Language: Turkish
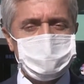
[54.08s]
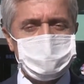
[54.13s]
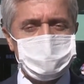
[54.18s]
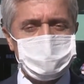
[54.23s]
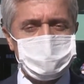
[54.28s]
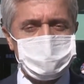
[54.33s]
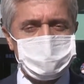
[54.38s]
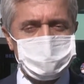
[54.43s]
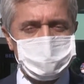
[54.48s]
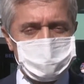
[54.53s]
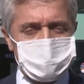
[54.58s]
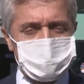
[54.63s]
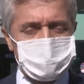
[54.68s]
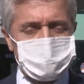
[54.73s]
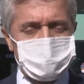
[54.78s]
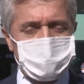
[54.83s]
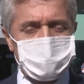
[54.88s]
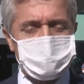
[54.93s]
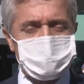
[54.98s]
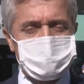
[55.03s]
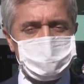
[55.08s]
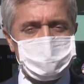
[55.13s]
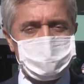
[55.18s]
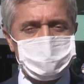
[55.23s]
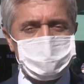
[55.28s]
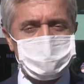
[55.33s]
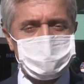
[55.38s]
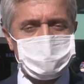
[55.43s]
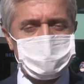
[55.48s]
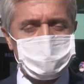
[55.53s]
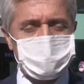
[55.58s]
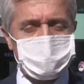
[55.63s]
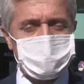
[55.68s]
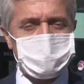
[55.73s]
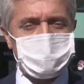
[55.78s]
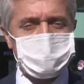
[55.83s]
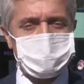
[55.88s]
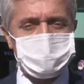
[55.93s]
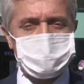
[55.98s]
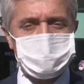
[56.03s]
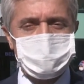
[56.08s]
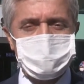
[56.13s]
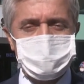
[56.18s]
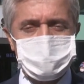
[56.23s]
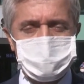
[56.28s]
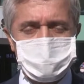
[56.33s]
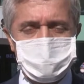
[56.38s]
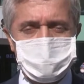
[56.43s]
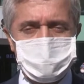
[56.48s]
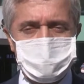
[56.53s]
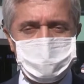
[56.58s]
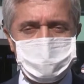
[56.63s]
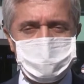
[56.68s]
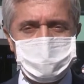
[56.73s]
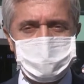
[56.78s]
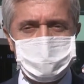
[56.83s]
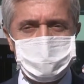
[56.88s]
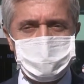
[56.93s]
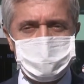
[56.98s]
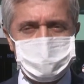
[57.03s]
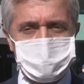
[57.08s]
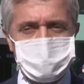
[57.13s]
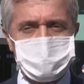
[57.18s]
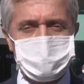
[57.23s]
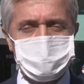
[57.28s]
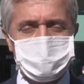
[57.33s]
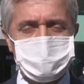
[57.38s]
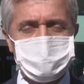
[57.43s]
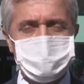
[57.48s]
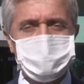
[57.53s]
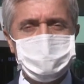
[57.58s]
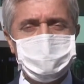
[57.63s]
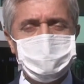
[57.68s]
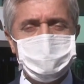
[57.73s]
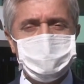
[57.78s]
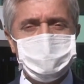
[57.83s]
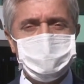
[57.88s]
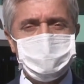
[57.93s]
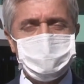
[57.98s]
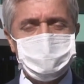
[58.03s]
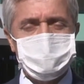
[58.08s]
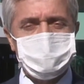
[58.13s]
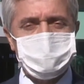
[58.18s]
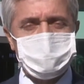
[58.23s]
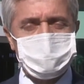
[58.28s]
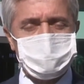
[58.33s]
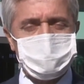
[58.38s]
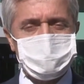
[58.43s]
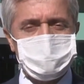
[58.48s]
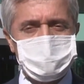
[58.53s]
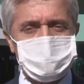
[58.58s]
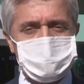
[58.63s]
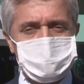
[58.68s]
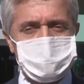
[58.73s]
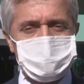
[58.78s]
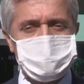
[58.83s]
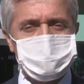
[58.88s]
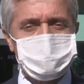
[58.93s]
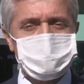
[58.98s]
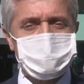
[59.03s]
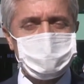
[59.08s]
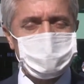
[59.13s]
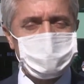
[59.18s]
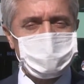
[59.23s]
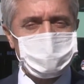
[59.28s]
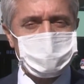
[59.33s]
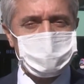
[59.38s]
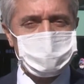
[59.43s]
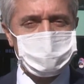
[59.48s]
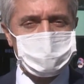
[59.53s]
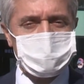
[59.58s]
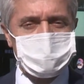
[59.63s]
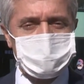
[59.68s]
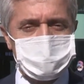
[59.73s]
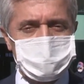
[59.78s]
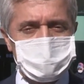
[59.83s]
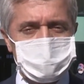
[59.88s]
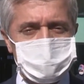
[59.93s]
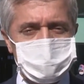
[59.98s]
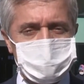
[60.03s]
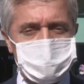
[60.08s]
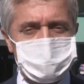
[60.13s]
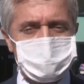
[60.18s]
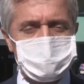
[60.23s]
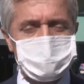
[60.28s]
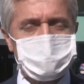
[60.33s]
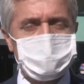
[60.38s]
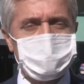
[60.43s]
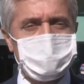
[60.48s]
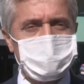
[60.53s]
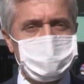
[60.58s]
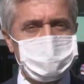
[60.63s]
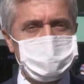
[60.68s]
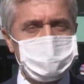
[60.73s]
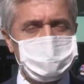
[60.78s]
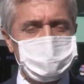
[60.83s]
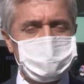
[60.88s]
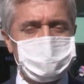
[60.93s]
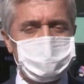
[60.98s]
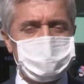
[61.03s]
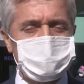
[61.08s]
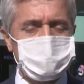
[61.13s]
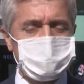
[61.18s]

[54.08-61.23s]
e, biz sadece Engelliler Günü'nde kutlama yapmak yerine vatandaşlarımıza, engelli vatandaşlarımıza yardımcı olacak